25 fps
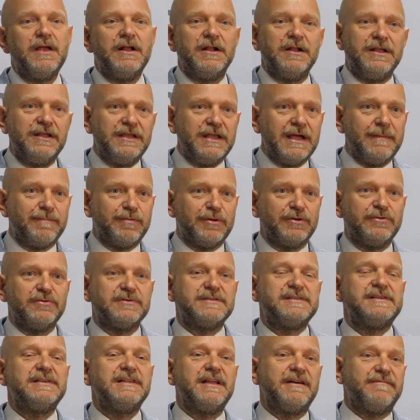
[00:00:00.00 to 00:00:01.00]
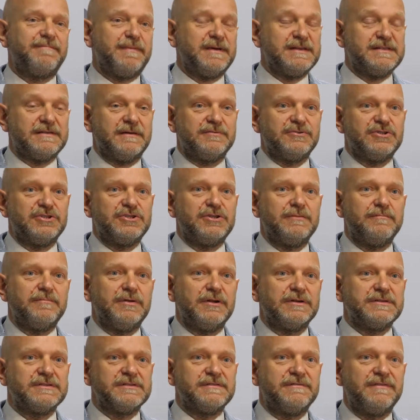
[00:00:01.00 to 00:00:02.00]
linia produkcyjna w Państwa
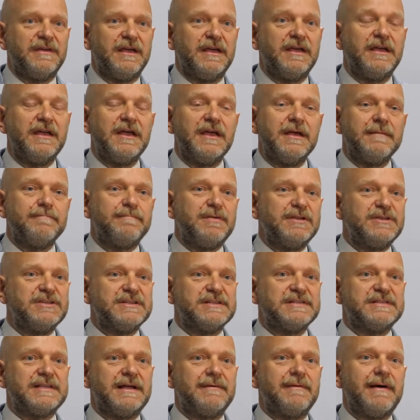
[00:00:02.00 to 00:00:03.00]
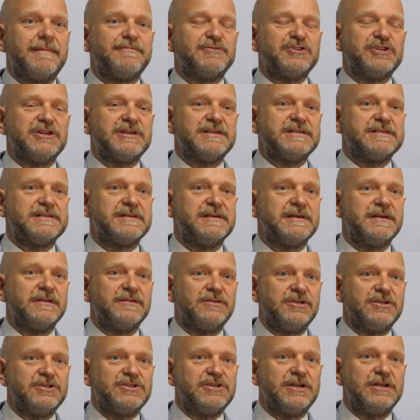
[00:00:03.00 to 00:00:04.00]
przedsiębiorstwie będzie stała przez
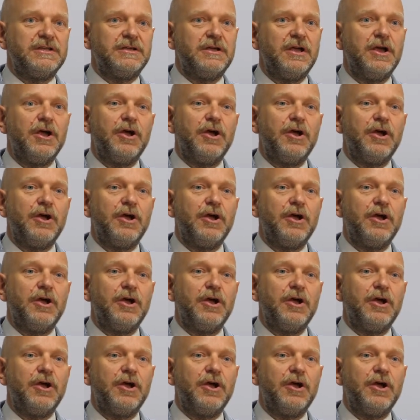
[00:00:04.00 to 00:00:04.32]
tydzień